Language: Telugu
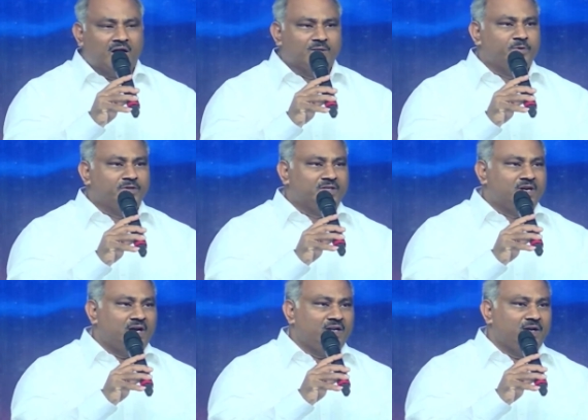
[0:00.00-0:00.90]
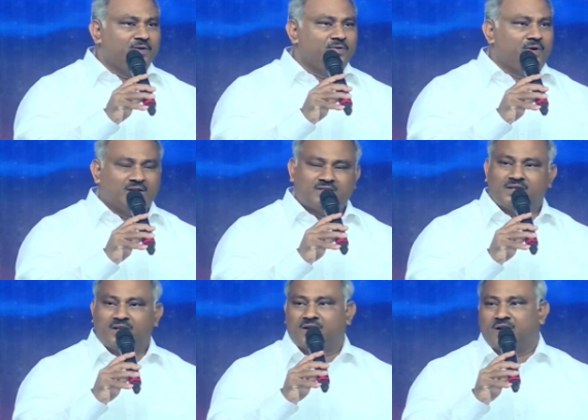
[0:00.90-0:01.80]
అద్భుత కార్యాలు
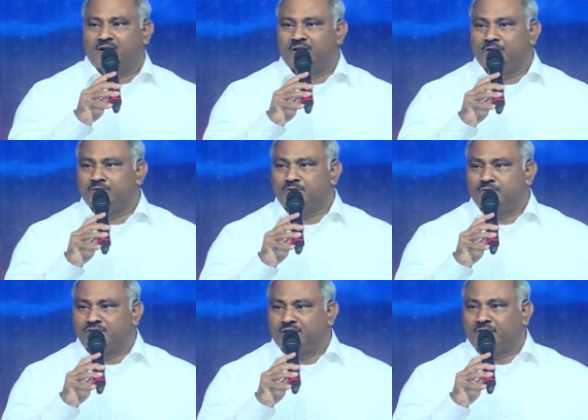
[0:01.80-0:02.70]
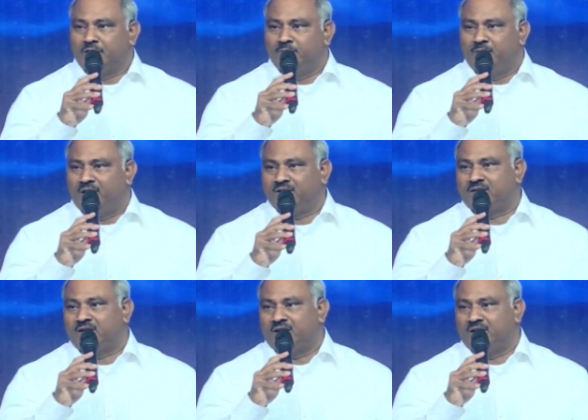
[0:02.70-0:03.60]
ఆశ్చర్య కార్యాలు సూచక్రియలు
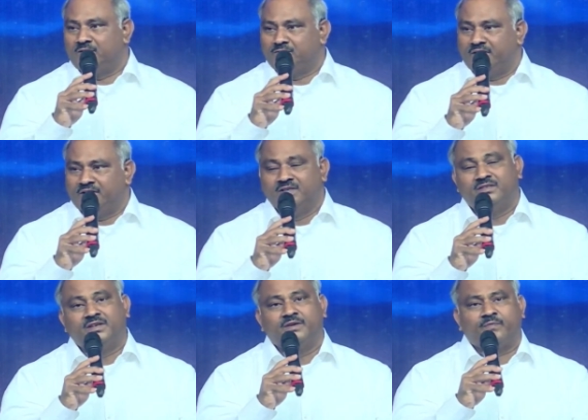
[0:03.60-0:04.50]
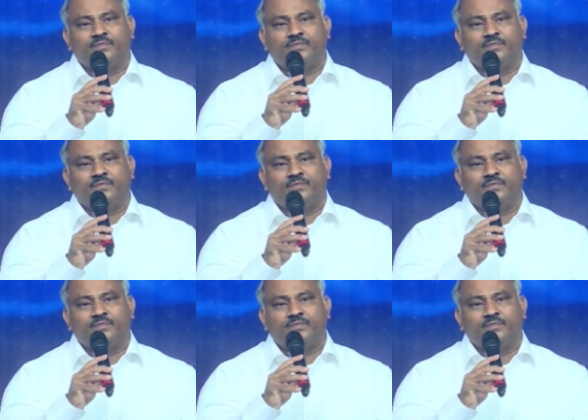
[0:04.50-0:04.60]
మహత్కార్యాలు జరిగించి